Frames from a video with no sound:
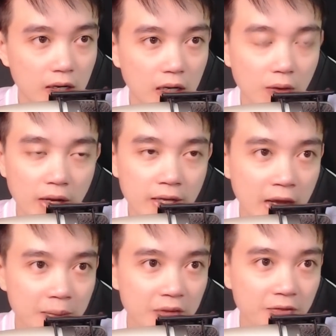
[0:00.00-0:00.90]
Lão nghĩ
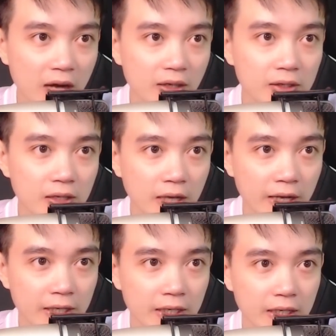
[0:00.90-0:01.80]
nhà bị phá như thế
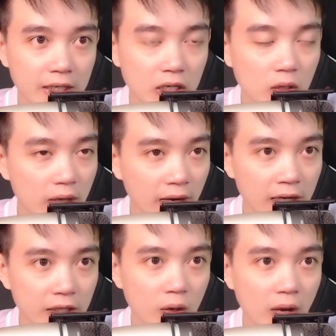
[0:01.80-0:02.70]
này có lẽ là
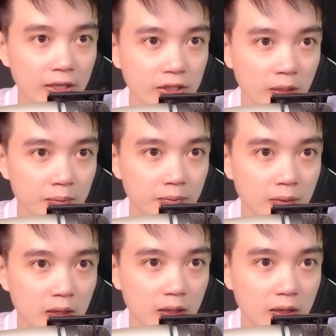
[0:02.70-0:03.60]
do ăn trộm,
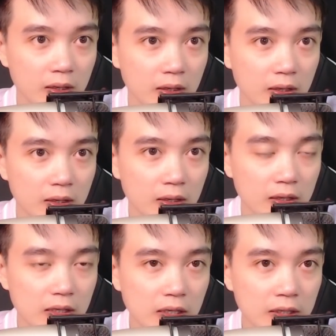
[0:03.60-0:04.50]

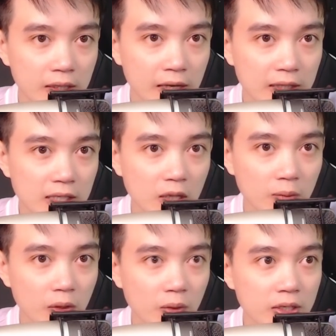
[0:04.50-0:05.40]
nhưng nghe thấy
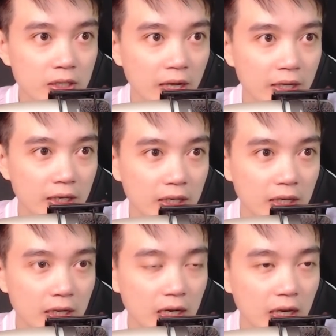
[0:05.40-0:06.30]
giọng nói như vậy
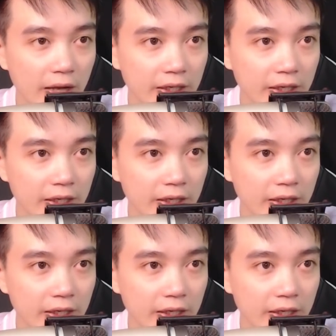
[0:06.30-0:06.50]
lại